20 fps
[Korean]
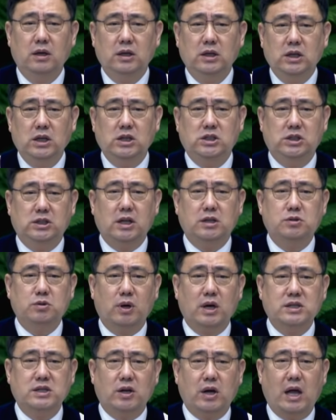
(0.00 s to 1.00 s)
이 시대
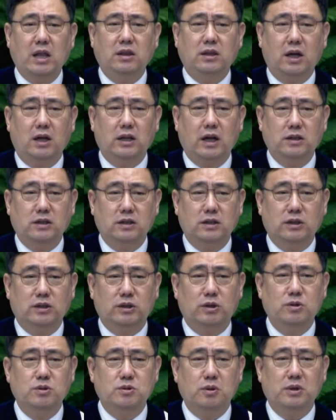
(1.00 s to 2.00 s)
속에서 한탄하는
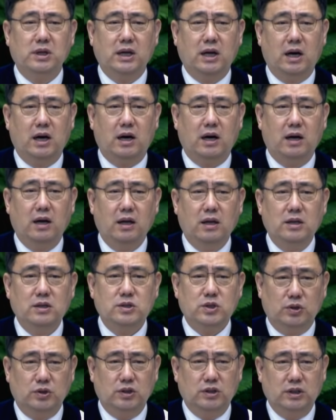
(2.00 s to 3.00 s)
그런 소리가
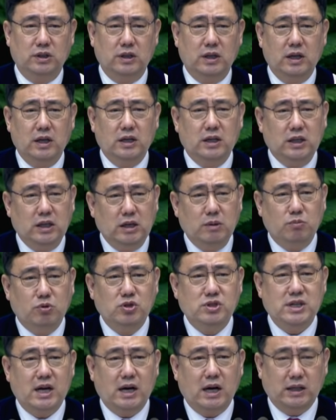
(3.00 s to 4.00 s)
저는 이
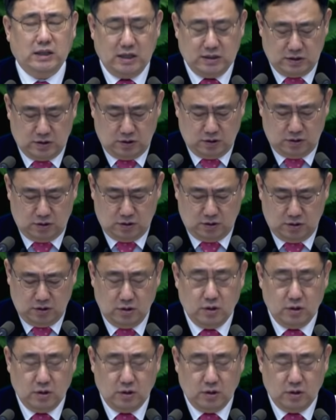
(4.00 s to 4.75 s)
문장 안에서